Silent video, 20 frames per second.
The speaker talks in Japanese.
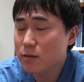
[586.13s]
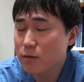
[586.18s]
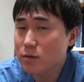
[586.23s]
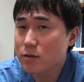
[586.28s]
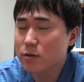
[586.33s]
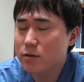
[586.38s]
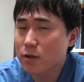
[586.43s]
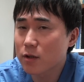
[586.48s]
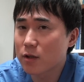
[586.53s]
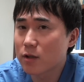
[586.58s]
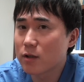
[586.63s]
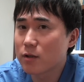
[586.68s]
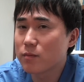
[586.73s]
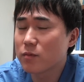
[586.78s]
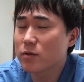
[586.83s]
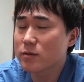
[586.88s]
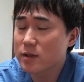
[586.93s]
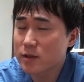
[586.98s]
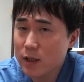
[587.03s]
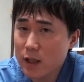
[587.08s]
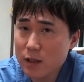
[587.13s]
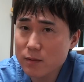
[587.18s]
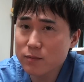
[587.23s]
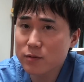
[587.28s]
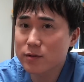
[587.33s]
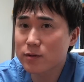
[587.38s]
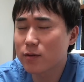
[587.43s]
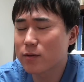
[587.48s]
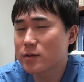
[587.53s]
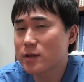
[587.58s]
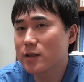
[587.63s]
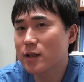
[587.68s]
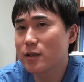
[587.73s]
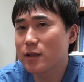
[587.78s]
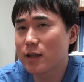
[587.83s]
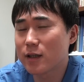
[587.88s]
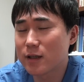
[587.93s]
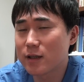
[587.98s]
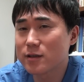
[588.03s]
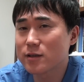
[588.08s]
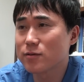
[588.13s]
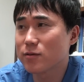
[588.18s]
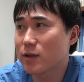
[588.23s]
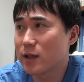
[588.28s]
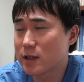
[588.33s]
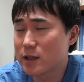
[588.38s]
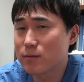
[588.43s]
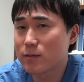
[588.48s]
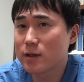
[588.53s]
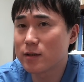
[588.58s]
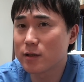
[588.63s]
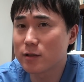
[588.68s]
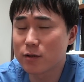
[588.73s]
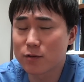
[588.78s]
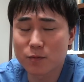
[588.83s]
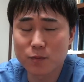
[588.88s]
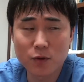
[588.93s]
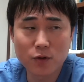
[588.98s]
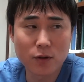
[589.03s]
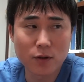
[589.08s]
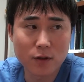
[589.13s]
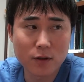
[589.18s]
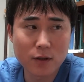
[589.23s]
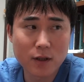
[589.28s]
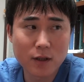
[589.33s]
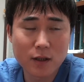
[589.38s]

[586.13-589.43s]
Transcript: そうそうそうもう全部正直に話すのが一番いいですよも